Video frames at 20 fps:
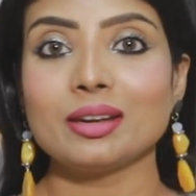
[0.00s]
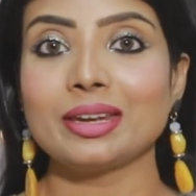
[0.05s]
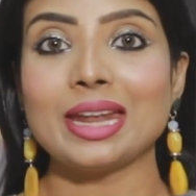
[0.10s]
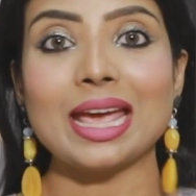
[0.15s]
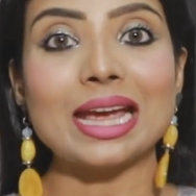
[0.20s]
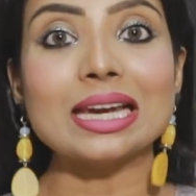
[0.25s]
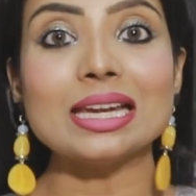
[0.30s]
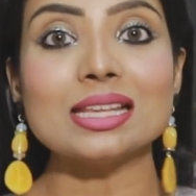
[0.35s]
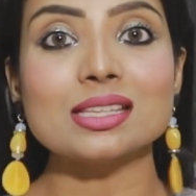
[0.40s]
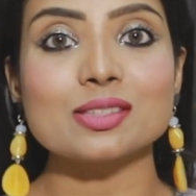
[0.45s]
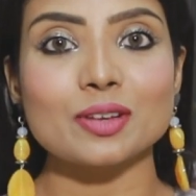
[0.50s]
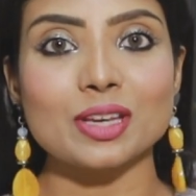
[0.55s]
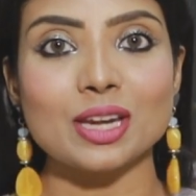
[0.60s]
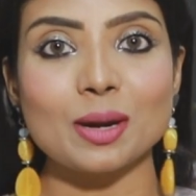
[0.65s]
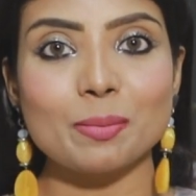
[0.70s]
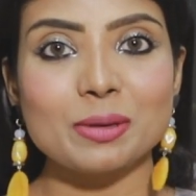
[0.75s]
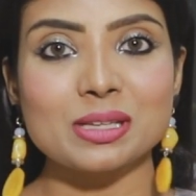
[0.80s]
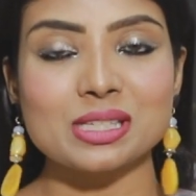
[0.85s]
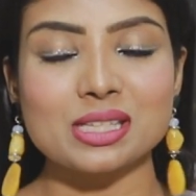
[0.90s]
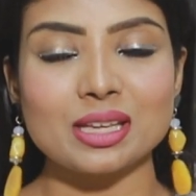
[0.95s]
नेकलेस
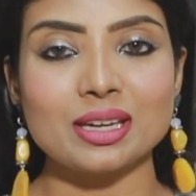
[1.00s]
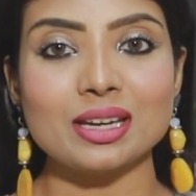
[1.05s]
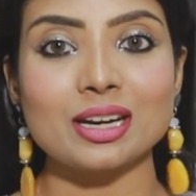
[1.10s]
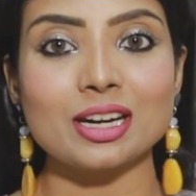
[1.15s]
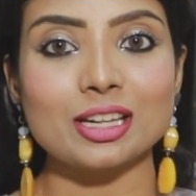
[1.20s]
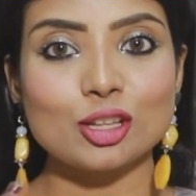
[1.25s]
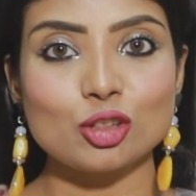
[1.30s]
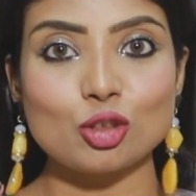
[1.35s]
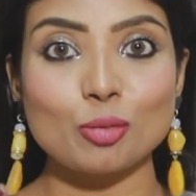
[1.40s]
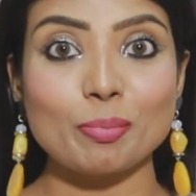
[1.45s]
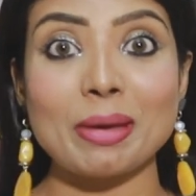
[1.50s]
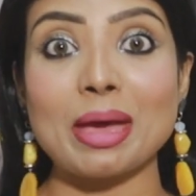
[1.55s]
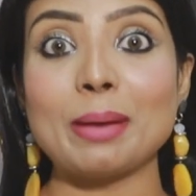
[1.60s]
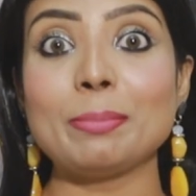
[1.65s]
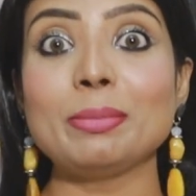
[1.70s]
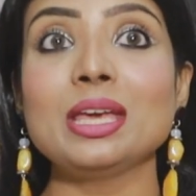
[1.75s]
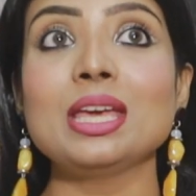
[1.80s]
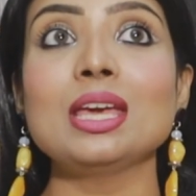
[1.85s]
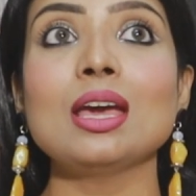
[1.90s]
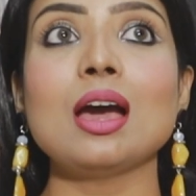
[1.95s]
वगैरह पसंद नहीं करते तो
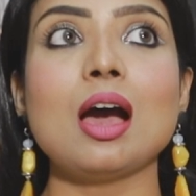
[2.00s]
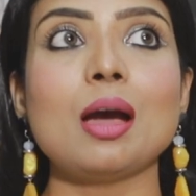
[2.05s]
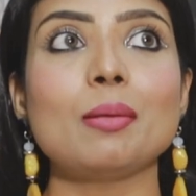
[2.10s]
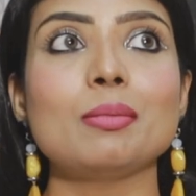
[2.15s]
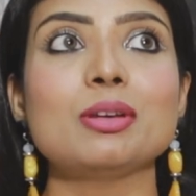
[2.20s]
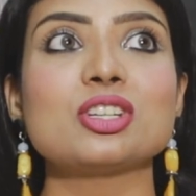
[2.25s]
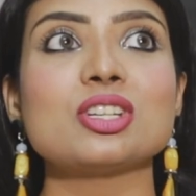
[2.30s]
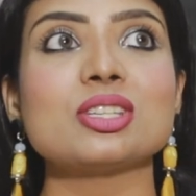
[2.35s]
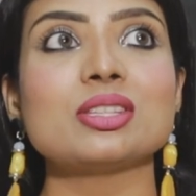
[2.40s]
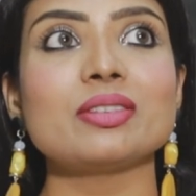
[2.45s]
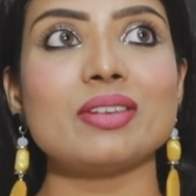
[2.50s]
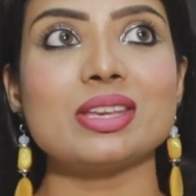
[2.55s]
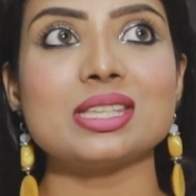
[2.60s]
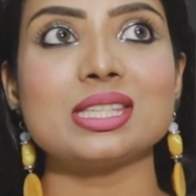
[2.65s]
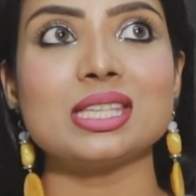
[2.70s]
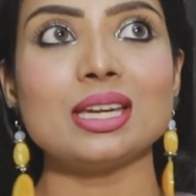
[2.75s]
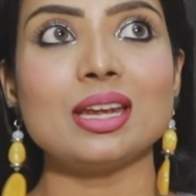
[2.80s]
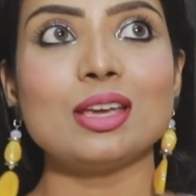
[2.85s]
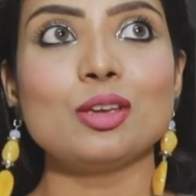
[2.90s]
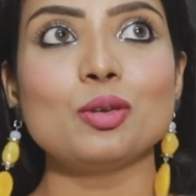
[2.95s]
मैं भी हमेशा से
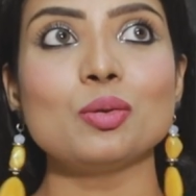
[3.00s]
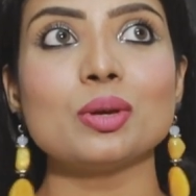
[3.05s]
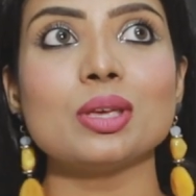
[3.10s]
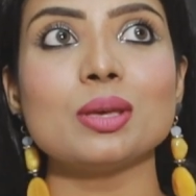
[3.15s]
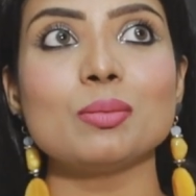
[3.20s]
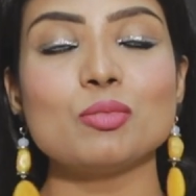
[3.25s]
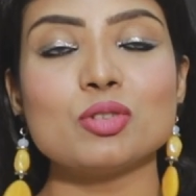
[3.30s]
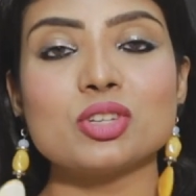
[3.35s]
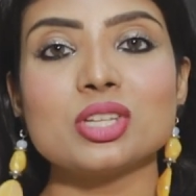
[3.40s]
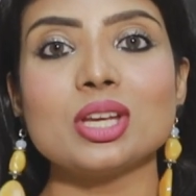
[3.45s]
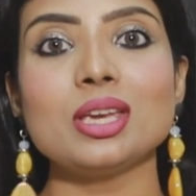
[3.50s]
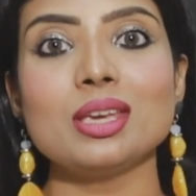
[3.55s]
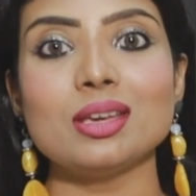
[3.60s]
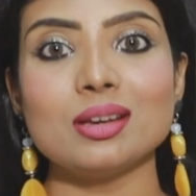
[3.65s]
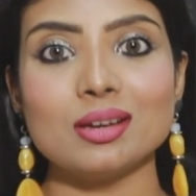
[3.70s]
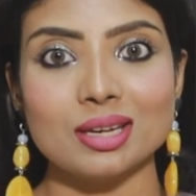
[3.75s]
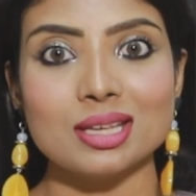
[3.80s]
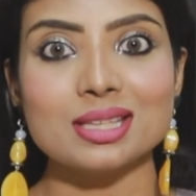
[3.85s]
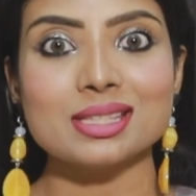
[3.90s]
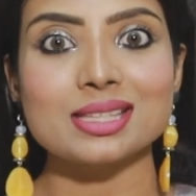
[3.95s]
वैसी रही हूँ कि मुझे
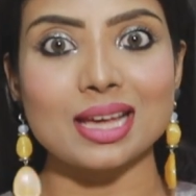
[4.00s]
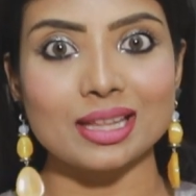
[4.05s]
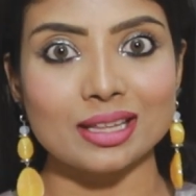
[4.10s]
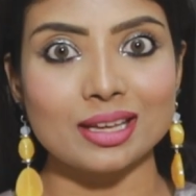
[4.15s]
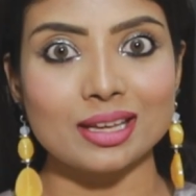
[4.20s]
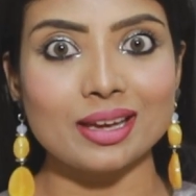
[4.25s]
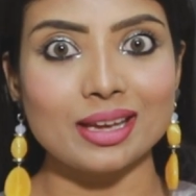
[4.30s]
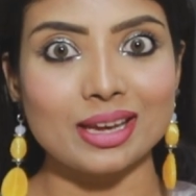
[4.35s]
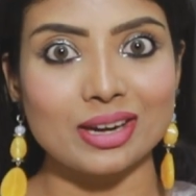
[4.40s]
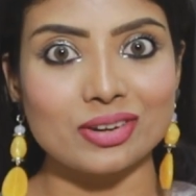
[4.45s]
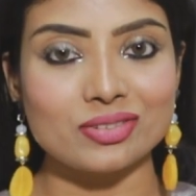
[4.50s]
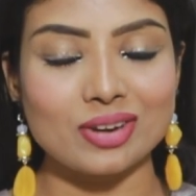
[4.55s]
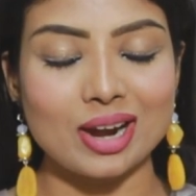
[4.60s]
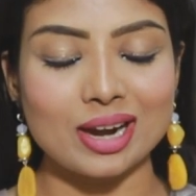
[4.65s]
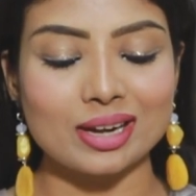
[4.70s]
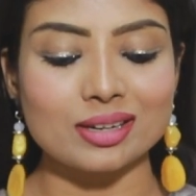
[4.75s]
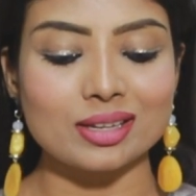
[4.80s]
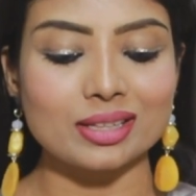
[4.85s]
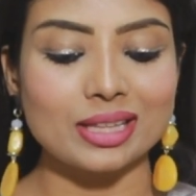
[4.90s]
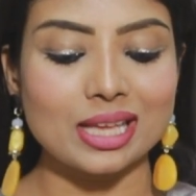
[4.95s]
इयर ज़्यादा
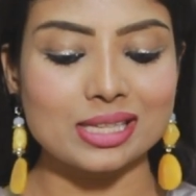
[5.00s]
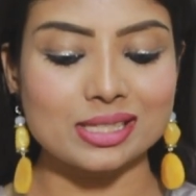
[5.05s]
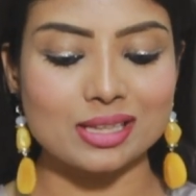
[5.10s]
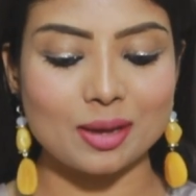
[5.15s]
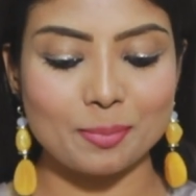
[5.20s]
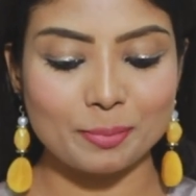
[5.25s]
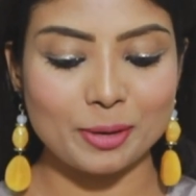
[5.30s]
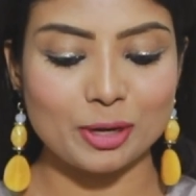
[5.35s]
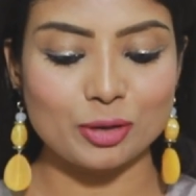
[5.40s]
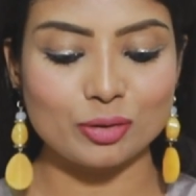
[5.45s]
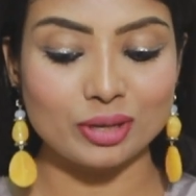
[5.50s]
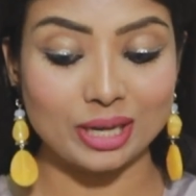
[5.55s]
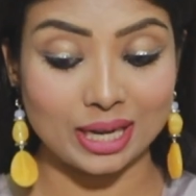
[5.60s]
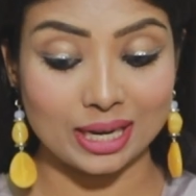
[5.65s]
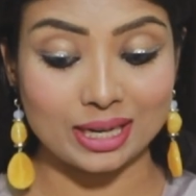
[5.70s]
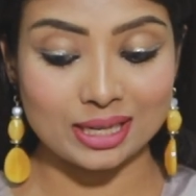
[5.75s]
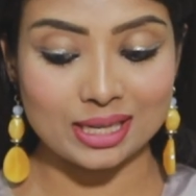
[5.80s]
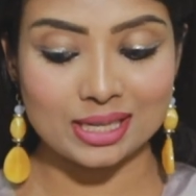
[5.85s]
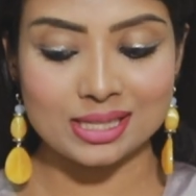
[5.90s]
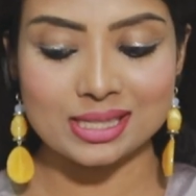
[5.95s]
अट्रैक्ट करते हैं एज़ कम्पेयर टू
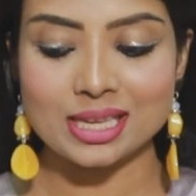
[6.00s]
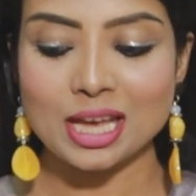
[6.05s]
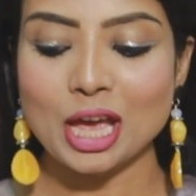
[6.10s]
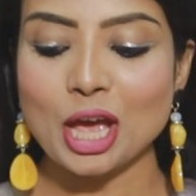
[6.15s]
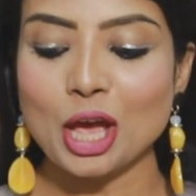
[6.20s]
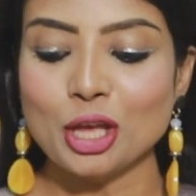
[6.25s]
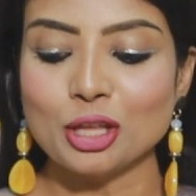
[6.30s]
नेकलेस